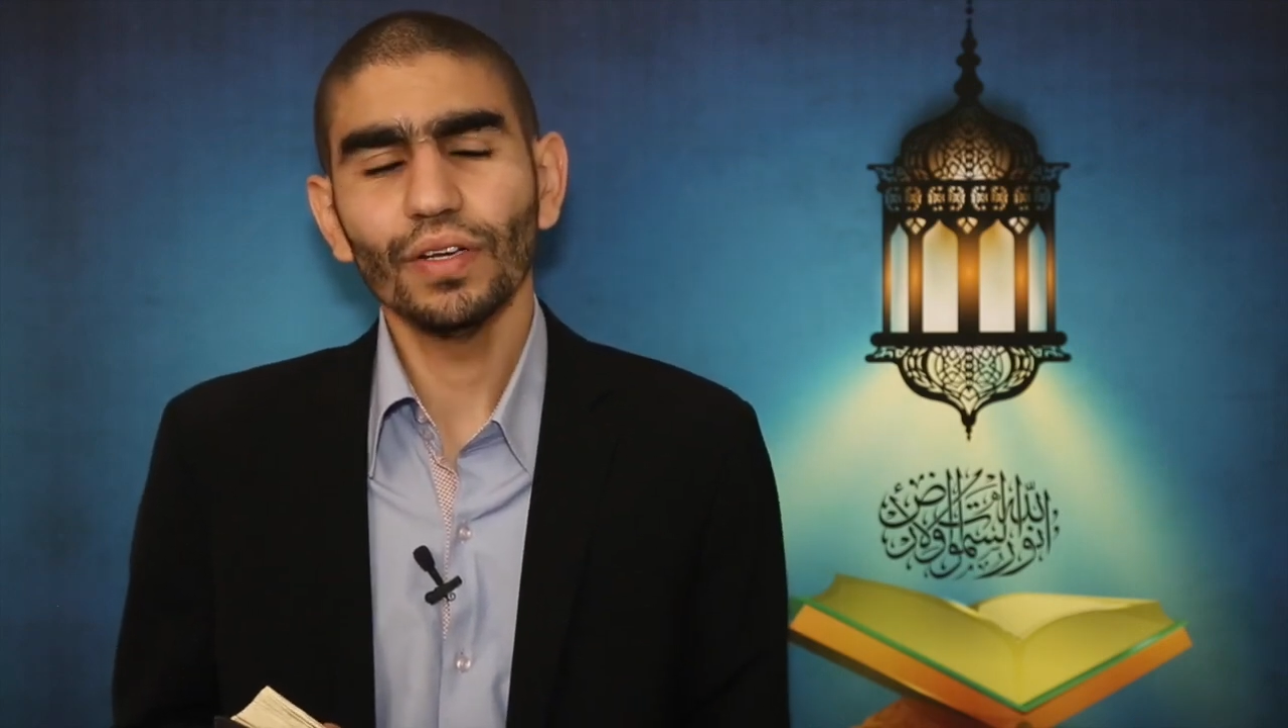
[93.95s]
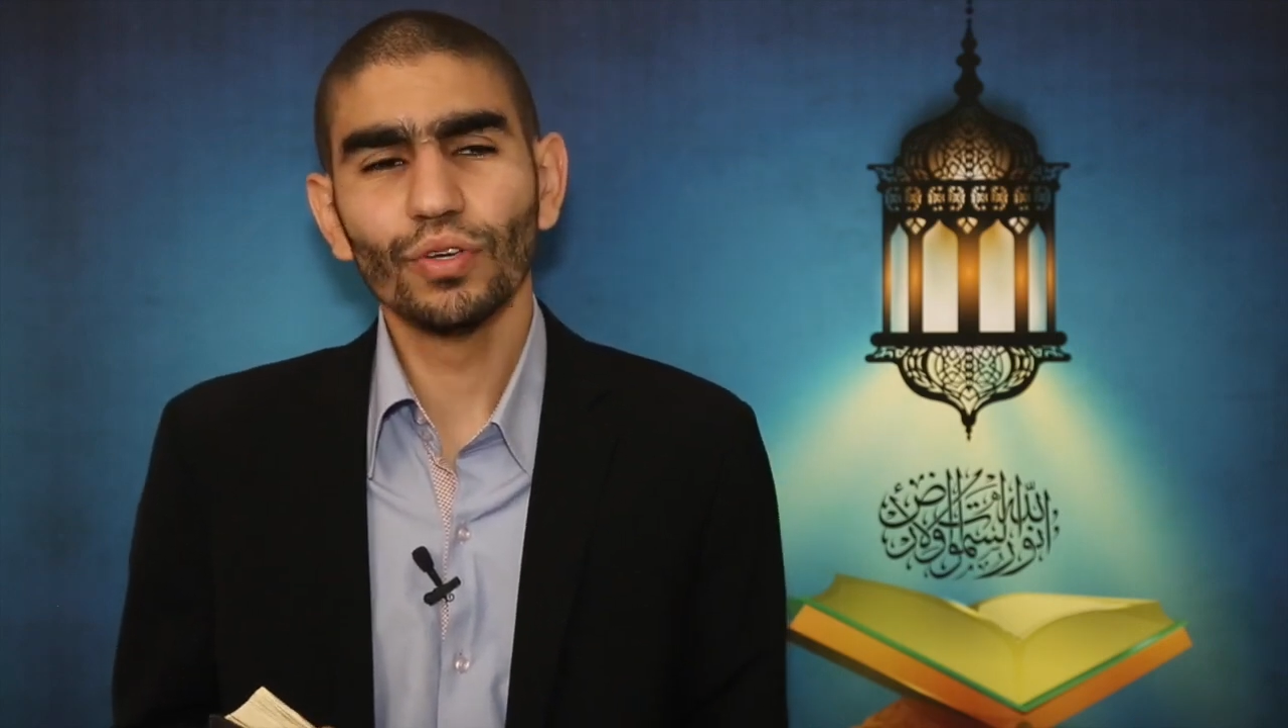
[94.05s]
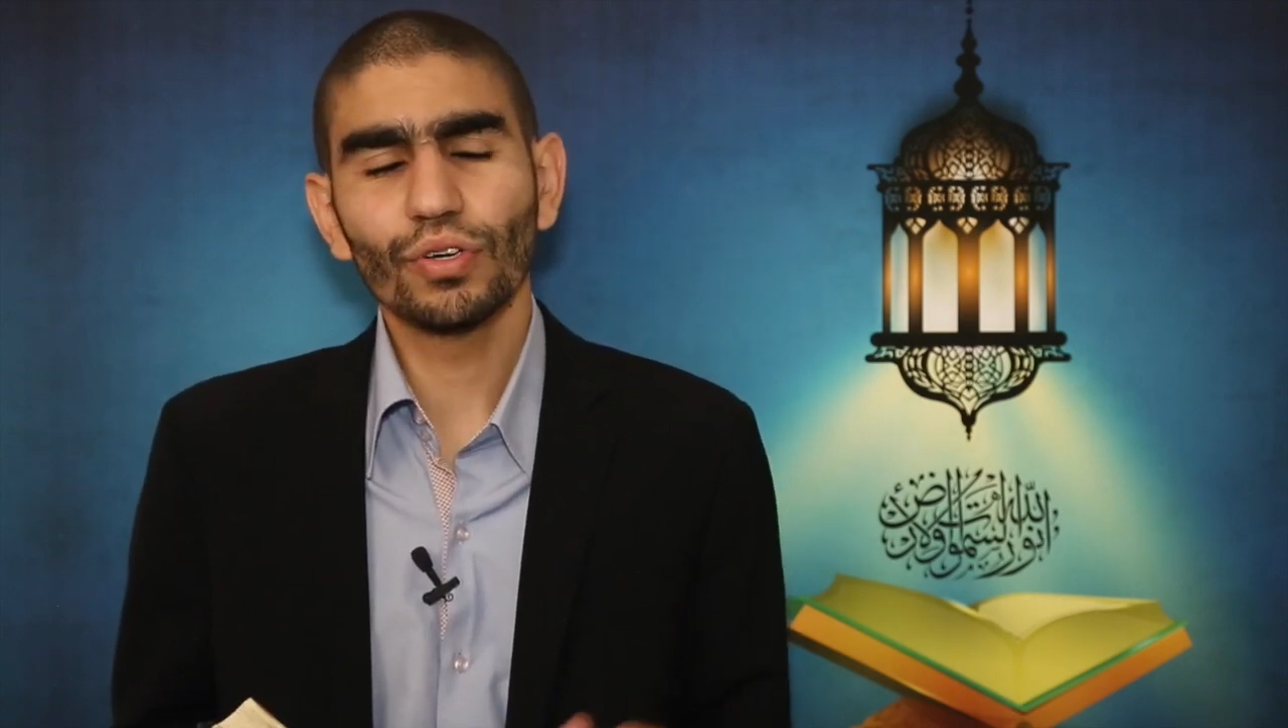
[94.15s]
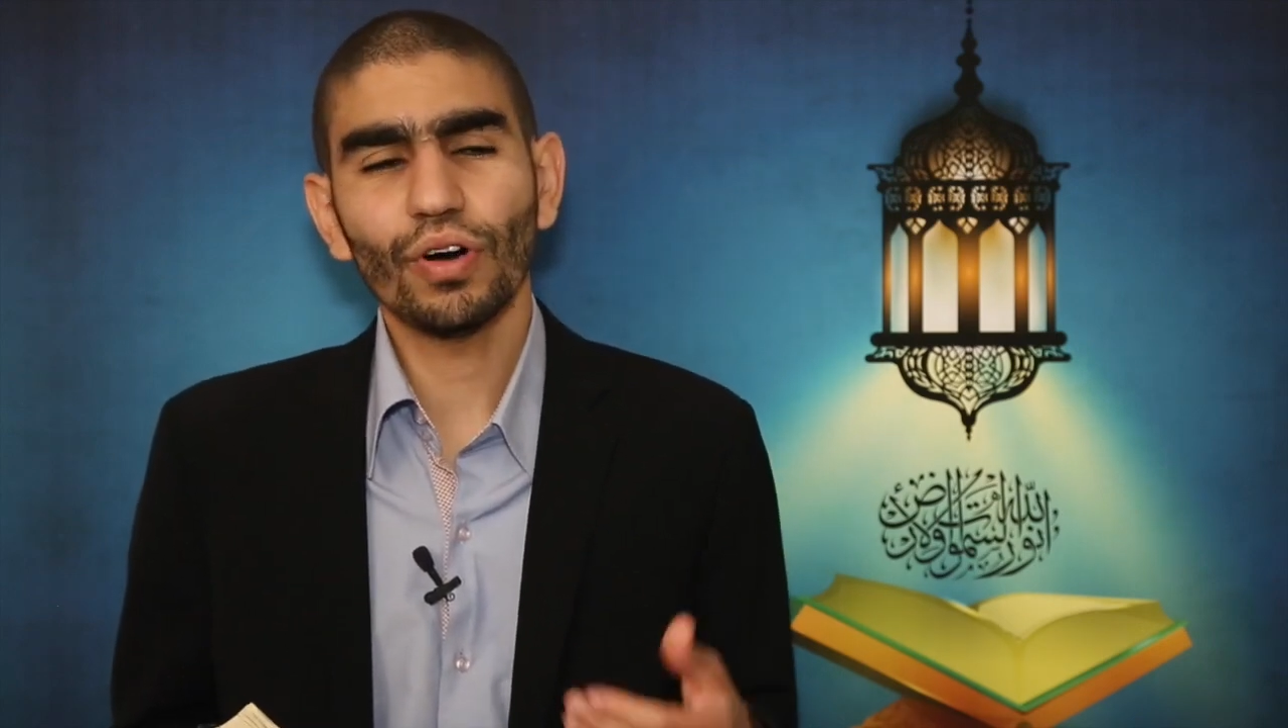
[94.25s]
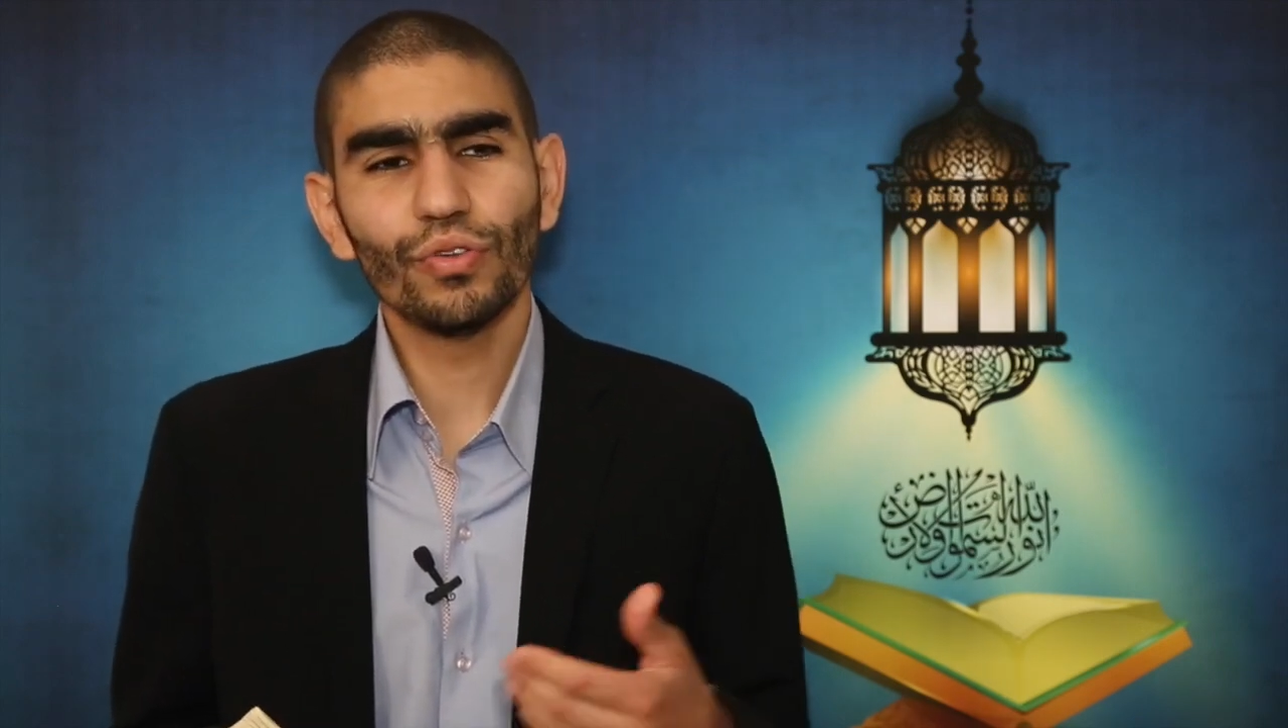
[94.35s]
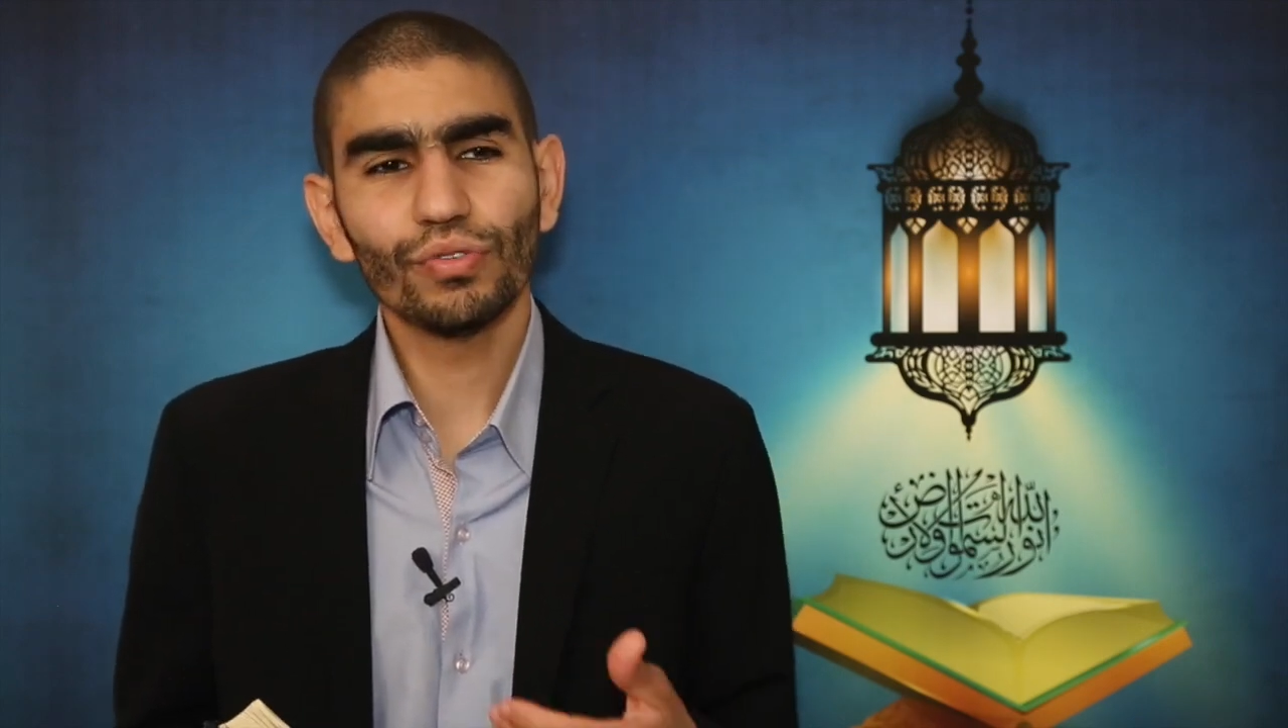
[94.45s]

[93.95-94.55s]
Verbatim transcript: le Coran